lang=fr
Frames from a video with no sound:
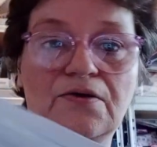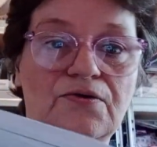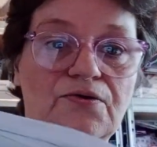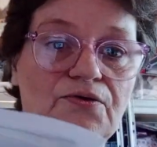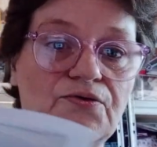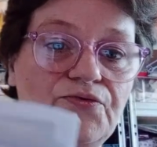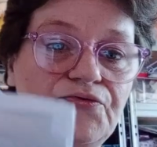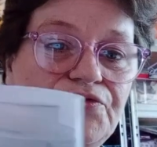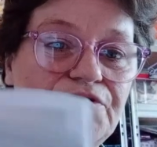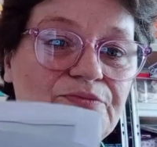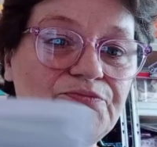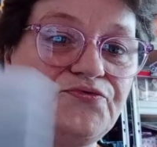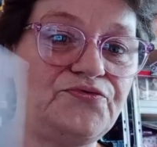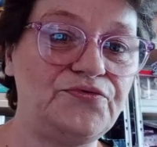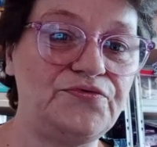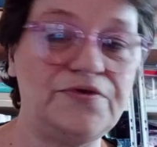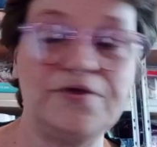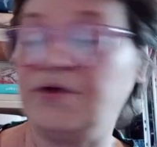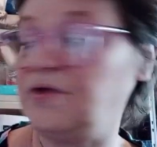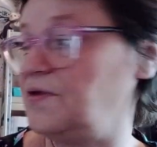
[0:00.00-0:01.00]
Euh, ça me
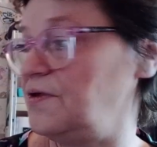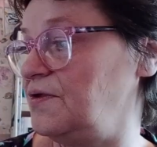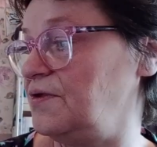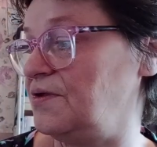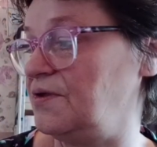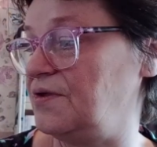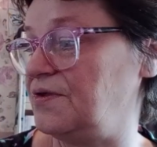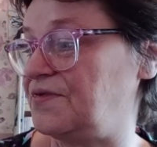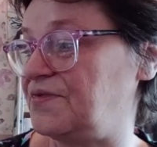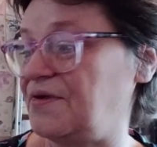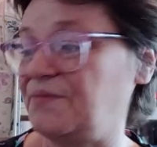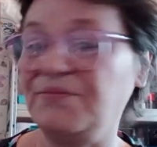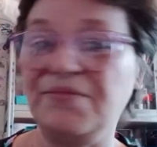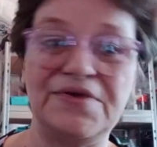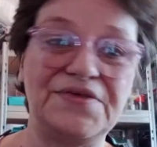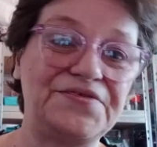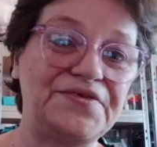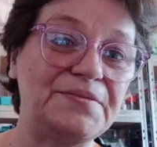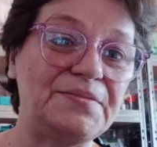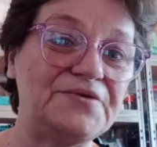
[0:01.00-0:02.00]
faisait,
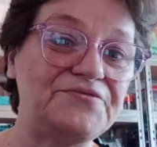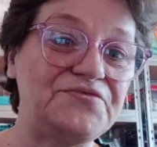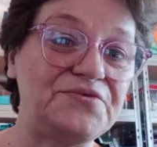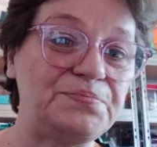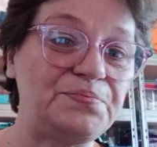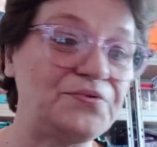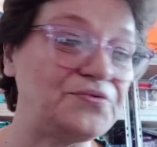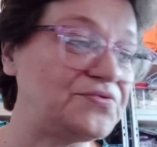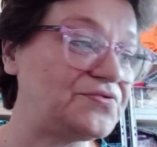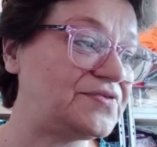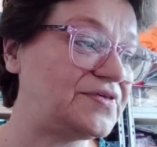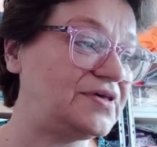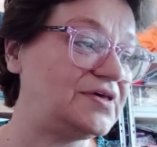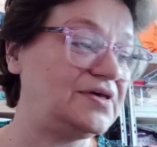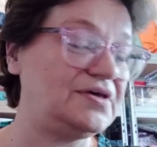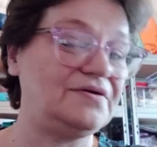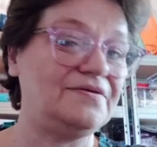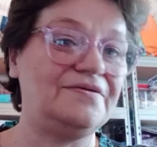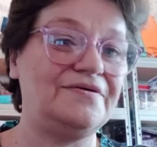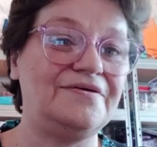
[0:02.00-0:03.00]
ça m'a fait
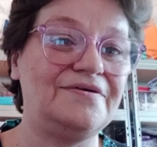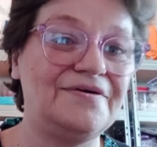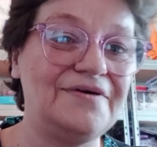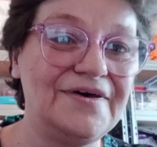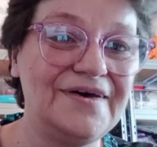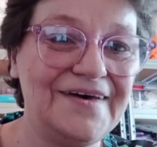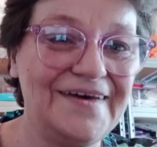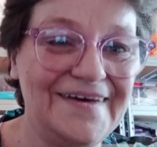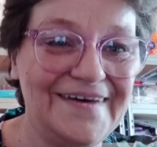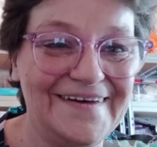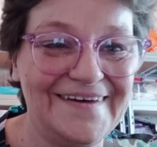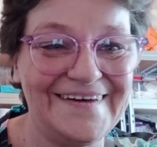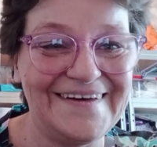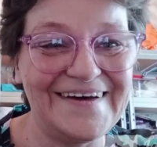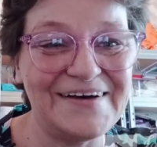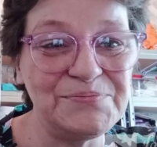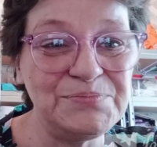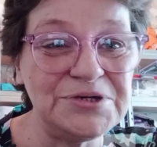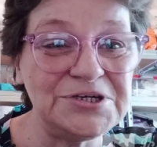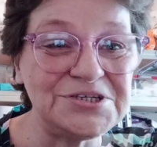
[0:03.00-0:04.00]
penser euh,
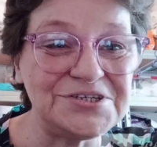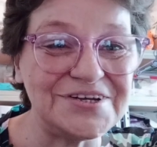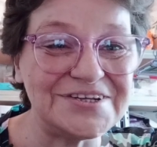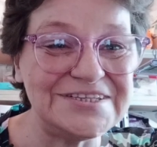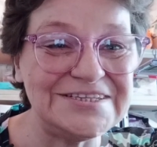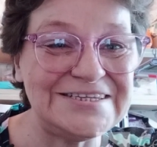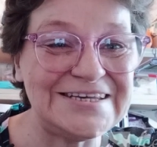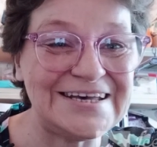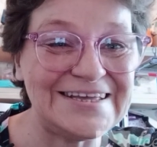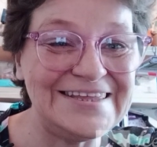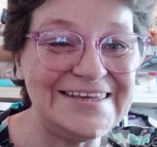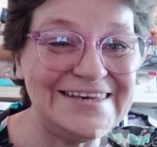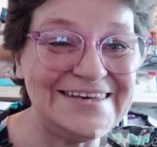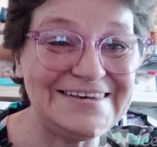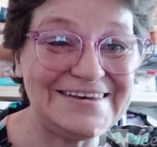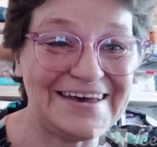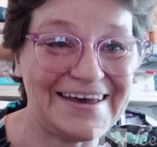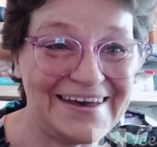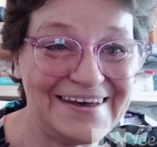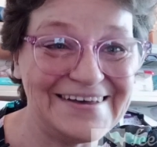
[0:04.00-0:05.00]
à mes jeunes
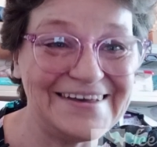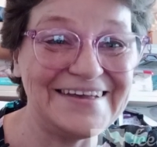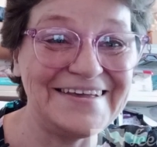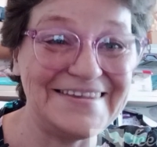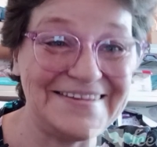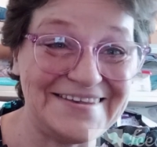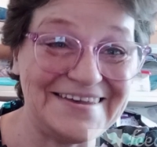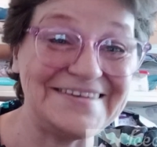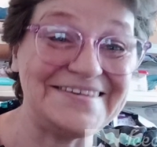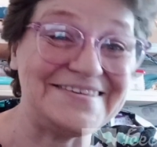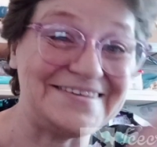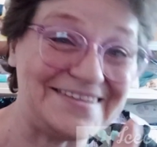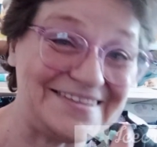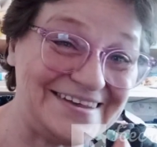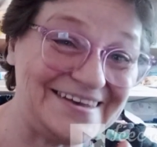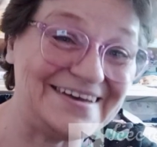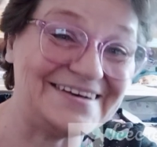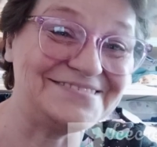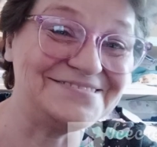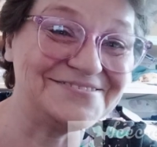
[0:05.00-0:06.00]
années. Hein. Ça,
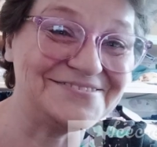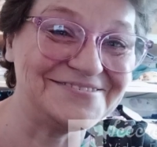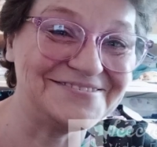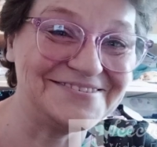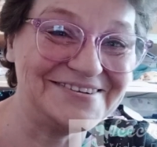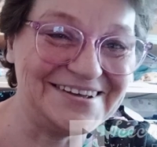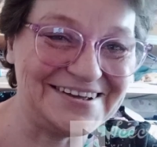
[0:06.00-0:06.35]
c'était avant,